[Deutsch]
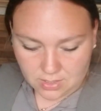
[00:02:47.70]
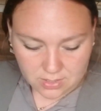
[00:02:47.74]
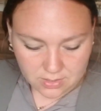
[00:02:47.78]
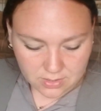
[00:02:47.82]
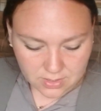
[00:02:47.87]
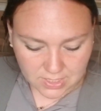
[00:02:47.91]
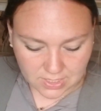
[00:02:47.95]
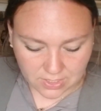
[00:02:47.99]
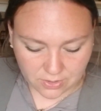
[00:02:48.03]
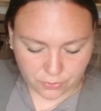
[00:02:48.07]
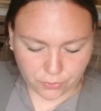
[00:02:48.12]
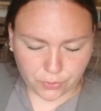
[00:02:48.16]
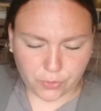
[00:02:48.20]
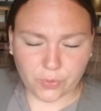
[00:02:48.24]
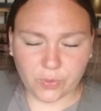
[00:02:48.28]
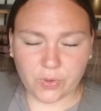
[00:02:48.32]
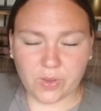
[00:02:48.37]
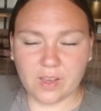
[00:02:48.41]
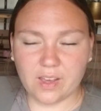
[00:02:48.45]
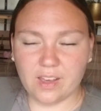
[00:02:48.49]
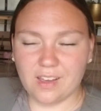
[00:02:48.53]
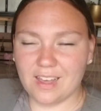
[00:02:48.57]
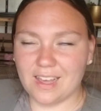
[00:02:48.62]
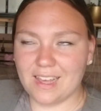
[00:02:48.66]

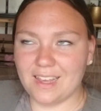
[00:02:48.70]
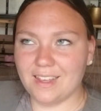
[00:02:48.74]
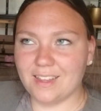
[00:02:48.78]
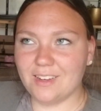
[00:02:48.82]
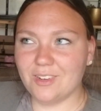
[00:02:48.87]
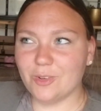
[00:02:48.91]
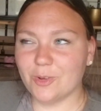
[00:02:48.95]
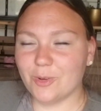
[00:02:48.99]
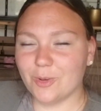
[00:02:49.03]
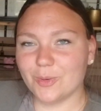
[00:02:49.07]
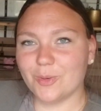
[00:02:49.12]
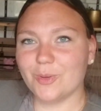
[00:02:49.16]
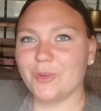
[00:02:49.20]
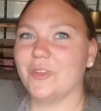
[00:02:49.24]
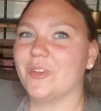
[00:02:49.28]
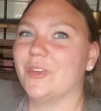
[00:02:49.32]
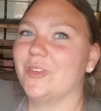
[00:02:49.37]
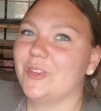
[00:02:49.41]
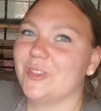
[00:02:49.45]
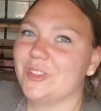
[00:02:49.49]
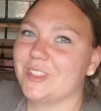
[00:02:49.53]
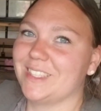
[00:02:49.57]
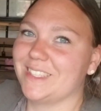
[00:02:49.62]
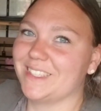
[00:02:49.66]
Dafür 1,69
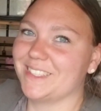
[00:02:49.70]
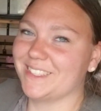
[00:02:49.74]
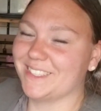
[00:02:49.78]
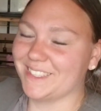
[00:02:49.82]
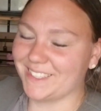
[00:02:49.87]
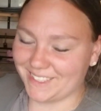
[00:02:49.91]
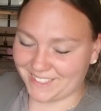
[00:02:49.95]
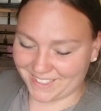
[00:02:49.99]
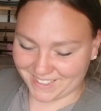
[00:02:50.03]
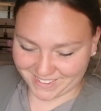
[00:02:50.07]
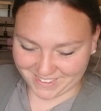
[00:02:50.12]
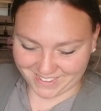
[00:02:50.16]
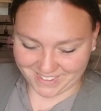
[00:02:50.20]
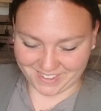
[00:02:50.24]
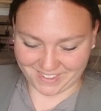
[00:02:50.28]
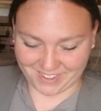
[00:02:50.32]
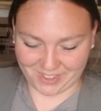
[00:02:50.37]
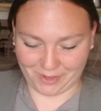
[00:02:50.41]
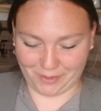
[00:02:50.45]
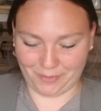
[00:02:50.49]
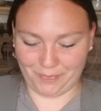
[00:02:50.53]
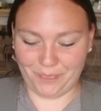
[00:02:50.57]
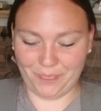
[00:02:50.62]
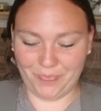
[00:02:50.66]
Euro.
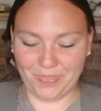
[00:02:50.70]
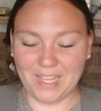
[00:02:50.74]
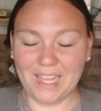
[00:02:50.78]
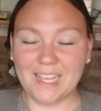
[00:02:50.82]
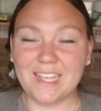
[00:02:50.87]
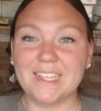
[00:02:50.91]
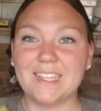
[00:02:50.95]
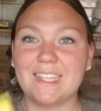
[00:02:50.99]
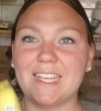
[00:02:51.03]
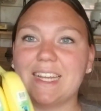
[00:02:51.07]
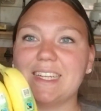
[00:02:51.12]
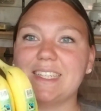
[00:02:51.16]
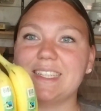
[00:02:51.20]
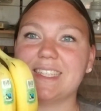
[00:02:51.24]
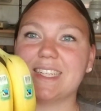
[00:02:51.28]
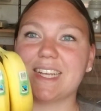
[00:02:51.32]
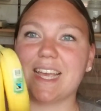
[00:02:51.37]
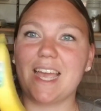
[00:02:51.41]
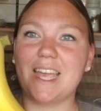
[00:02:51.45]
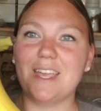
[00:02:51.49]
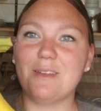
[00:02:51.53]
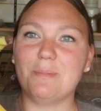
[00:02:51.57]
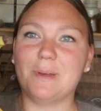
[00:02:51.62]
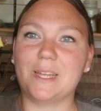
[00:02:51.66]
Genau. Dann
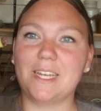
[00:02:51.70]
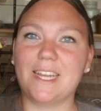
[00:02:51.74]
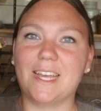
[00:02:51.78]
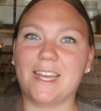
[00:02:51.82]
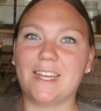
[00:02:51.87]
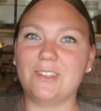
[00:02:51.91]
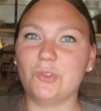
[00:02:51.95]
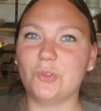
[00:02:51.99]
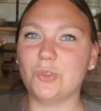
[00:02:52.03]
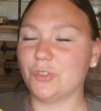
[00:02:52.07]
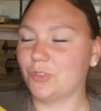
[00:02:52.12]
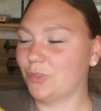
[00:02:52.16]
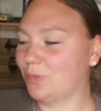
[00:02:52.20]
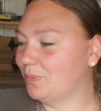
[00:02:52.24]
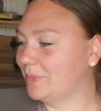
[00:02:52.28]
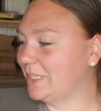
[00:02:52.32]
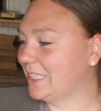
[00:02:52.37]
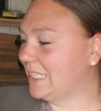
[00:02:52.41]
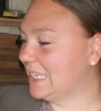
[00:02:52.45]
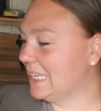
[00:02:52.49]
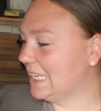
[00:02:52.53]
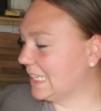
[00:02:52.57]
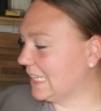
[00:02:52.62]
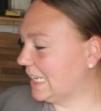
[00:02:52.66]
drei Bananen
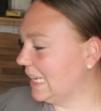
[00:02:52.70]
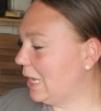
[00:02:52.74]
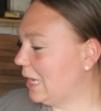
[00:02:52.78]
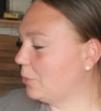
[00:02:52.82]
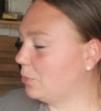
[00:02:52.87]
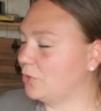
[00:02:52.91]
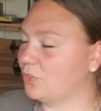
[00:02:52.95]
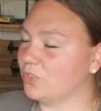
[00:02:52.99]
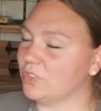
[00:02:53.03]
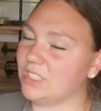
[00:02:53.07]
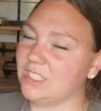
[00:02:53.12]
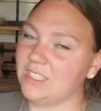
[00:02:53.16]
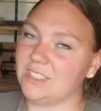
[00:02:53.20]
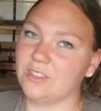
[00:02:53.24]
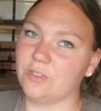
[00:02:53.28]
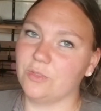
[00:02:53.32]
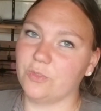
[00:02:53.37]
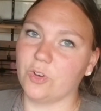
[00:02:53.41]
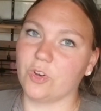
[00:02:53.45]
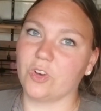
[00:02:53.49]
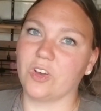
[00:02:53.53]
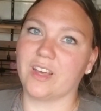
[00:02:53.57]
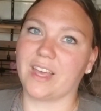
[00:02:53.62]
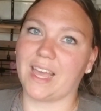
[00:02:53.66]
mit. Ich glaube, für diese
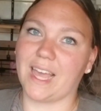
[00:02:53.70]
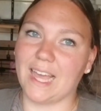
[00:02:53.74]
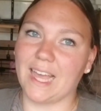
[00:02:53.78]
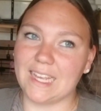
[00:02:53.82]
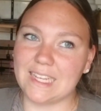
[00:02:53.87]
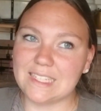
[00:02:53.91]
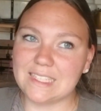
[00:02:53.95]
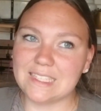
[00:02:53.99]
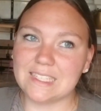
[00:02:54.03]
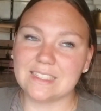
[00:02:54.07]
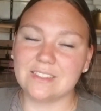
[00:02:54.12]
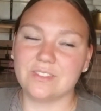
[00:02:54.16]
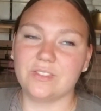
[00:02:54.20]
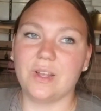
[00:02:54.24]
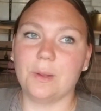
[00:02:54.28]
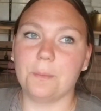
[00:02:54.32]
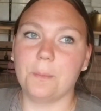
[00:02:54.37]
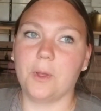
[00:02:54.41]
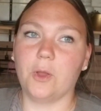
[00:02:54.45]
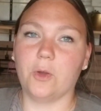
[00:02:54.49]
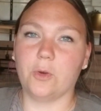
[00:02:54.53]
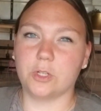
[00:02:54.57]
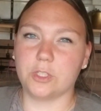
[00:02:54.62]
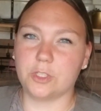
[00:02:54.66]
Woche reicht das. Wir
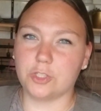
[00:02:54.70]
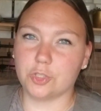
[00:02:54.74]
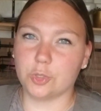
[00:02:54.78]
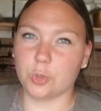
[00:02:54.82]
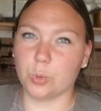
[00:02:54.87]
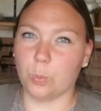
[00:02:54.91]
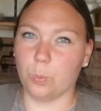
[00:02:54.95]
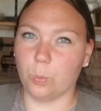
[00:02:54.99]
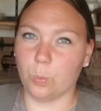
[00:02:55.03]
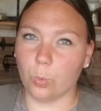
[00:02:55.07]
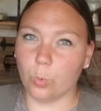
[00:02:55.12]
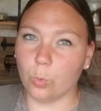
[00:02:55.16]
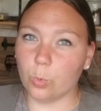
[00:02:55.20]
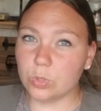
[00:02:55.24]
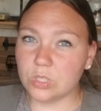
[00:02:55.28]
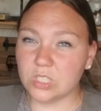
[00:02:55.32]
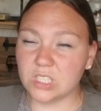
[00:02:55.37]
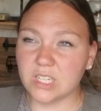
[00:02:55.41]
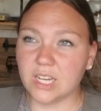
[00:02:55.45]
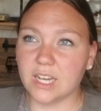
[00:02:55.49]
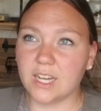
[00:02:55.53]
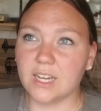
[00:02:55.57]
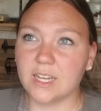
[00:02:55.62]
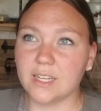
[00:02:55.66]
haben ja heute schon
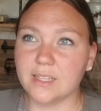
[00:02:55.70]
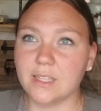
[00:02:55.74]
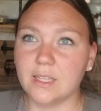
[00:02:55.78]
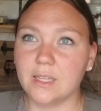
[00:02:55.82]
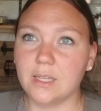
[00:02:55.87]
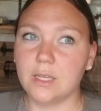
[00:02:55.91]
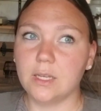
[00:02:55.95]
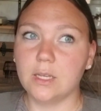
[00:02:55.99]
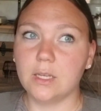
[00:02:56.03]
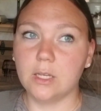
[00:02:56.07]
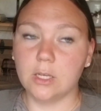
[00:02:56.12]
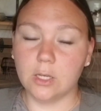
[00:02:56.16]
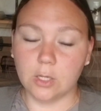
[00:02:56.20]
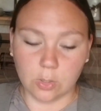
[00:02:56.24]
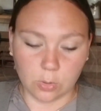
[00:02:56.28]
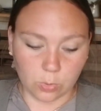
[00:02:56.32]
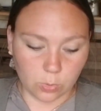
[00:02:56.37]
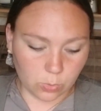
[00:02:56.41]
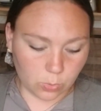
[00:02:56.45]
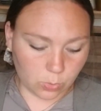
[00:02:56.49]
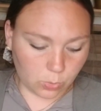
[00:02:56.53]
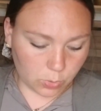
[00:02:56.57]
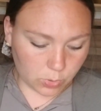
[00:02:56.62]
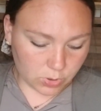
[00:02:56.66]
Montag.
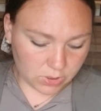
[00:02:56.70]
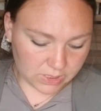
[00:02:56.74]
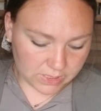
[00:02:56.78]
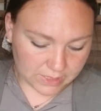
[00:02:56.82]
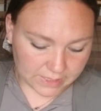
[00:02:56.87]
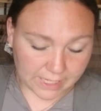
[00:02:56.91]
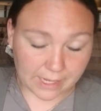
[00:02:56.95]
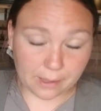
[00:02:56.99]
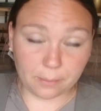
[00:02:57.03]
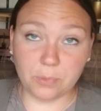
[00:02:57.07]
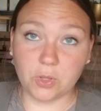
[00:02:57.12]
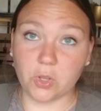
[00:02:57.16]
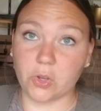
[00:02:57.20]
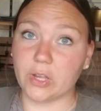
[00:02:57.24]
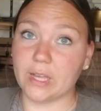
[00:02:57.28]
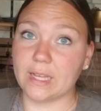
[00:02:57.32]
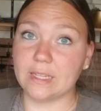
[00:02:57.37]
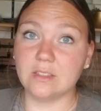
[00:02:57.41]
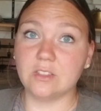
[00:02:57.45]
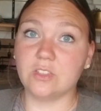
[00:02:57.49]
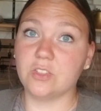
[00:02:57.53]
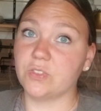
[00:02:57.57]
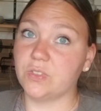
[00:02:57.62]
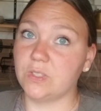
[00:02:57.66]
Und ich habe noch
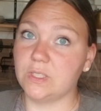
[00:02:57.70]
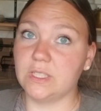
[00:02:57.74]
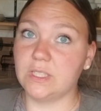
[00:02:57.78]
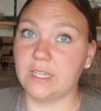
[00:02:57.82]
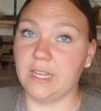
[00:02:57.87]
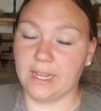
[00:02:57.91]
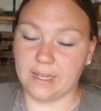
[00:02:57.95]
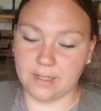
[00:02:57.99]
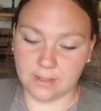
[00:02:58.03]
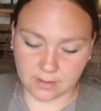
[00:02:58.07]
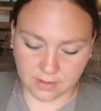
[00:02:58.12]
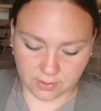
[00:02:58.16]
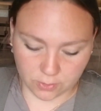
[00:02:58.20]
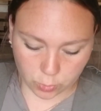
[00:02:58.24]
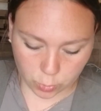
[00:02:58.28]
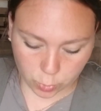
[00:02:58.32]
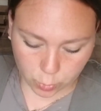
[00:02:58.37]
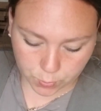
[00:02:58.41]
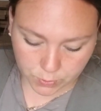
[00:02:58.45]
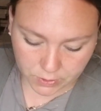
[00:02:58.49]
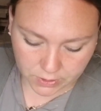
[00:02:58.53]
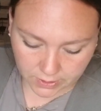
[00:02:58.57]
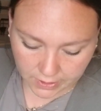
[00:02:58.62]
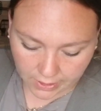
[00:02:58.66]
ganz viel anderes
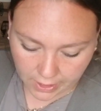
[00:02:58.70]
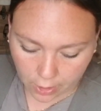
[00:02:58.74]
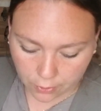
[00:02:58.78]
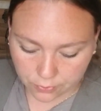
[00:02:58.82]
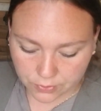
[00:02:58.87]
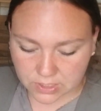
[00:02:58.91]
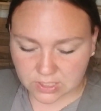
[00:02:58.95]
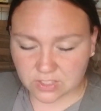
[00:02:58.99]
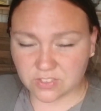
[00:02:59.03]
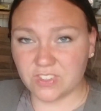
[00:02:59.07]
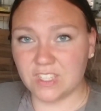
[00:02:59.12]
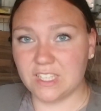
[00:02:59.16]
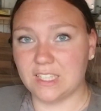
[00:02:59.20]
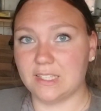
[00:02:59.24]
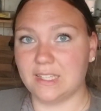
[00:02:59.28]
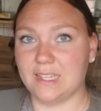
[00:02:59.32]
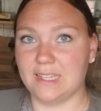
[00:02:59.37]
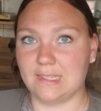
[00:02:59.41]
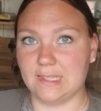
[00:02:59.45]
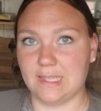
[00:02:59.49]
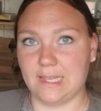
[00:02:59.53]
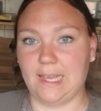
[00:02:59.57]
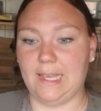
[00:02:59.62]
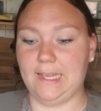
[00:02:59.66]
Obst gekauft, deswegen
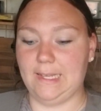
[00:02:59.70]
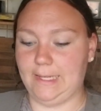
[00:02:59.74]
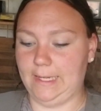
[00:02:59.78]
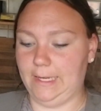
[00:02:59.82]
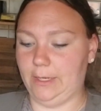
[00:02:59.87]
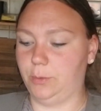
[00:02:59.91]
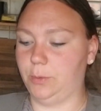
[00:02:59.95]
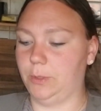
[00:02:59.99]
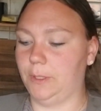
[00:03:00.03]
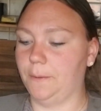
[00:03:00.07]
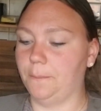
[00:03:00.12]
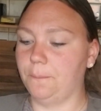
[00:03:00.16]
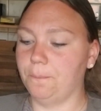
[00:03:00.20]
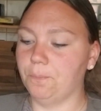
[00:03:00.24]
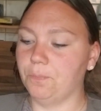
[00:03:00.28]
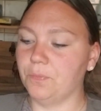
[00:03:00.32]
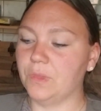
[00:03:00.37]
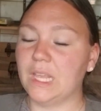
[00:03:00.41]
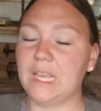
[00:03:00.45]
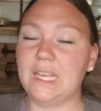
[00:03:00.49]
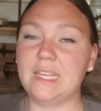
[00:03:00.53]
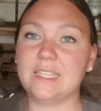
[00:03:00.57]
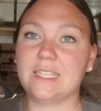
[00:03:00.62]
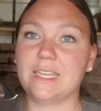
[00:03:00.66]
das reicht, glaube
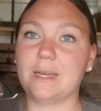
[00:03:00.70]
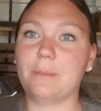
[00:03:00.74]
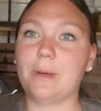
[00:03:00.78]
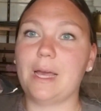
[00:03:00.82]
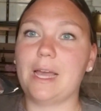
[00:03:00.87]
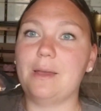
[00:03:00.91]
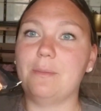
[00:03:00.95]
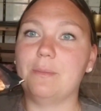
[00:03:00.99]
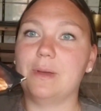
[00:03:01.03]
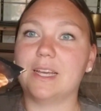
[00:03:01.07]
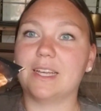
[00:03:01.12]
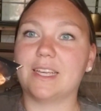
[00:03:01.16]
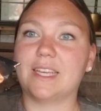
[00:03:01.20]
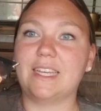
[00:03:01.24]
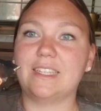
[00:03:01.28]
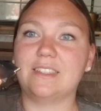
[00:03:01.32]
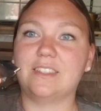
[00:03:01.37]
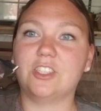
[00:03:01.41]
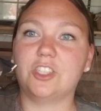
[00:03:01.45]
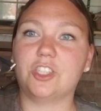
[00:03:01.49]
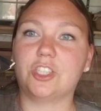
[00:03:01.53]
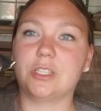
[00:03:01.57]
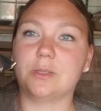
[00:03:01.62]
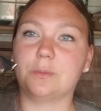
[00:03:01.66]
ich. Ich habe einmal
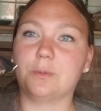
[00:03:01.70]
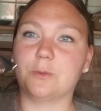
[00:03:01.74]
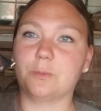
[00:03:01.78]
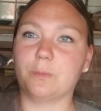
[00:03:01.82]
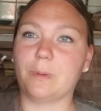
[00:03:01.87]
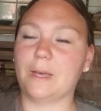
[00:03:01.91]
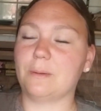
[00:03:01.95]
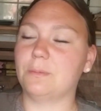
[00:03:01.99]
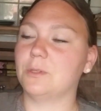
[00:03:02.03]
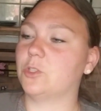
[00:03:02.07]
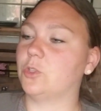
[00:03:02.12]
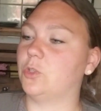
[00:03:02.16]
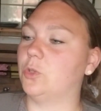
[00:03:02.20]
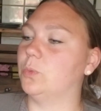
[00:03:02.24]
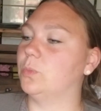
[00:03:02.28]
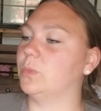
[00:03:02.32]
Kesselchips Barbecue